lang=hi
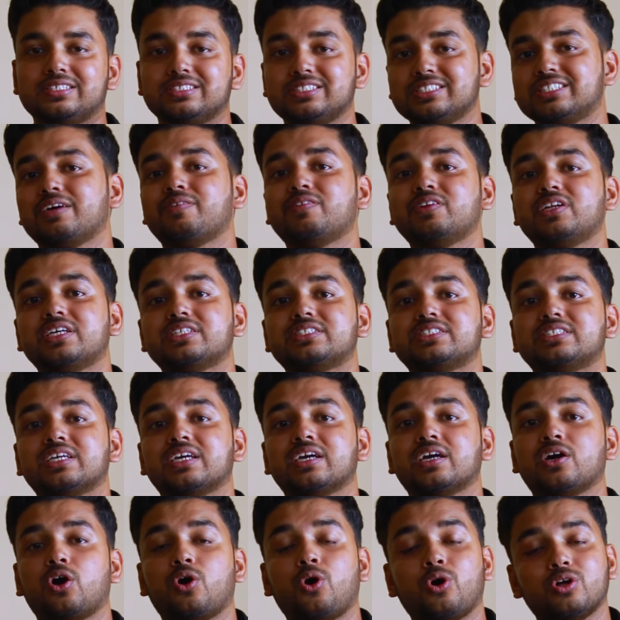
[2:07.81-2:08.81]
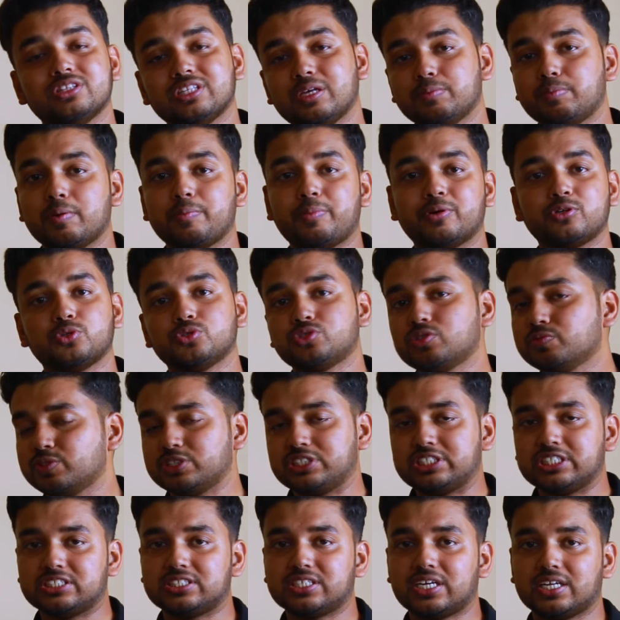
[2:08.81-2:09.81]
जिसकी वजह से ऑन द पेपर दोस्तों
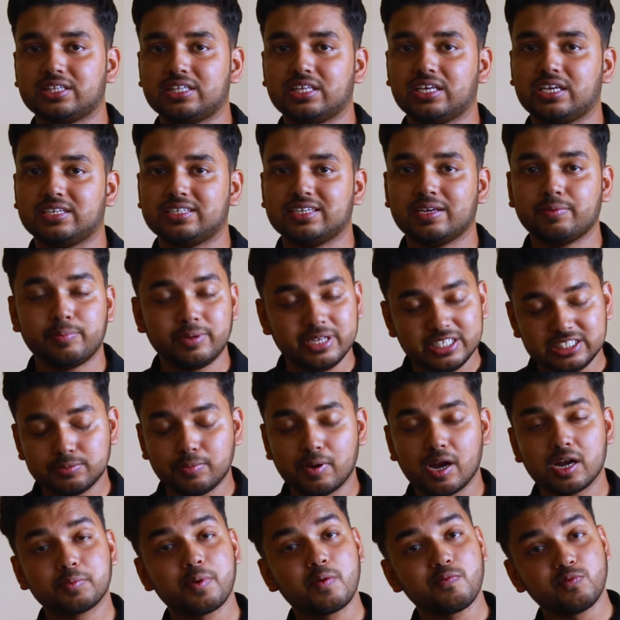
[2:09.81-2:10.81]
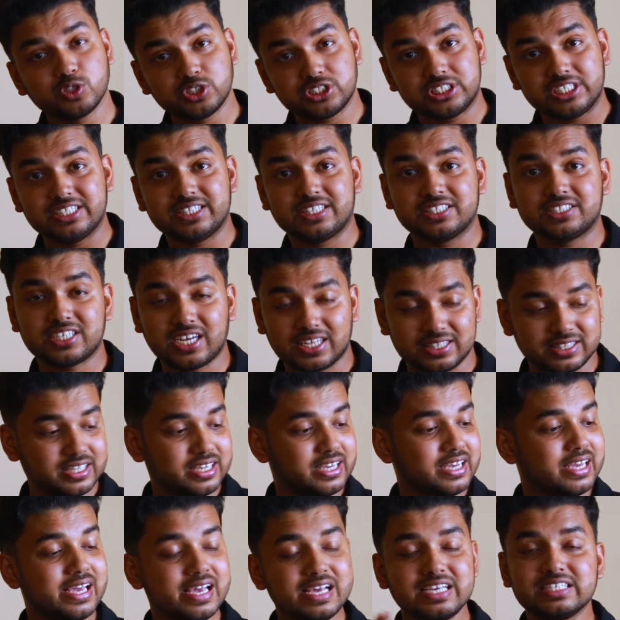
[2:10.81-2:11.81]
वो जीत जाते हैं या बेंच में वो जीत
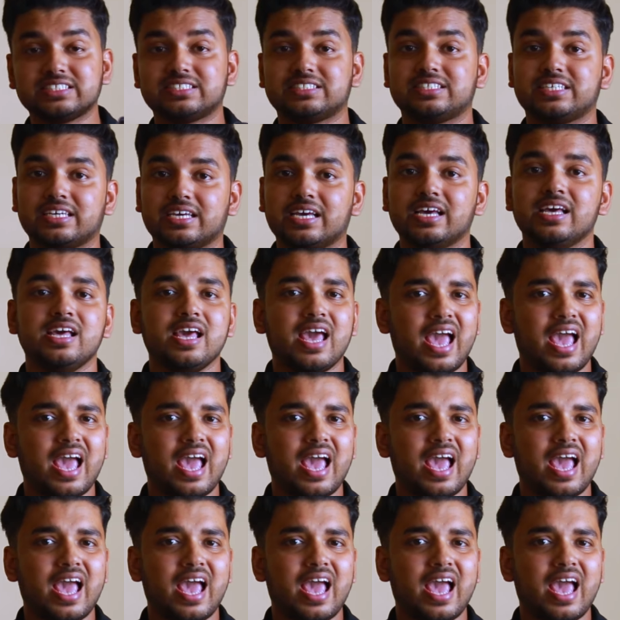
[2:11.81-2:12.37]
जाते हैं इससे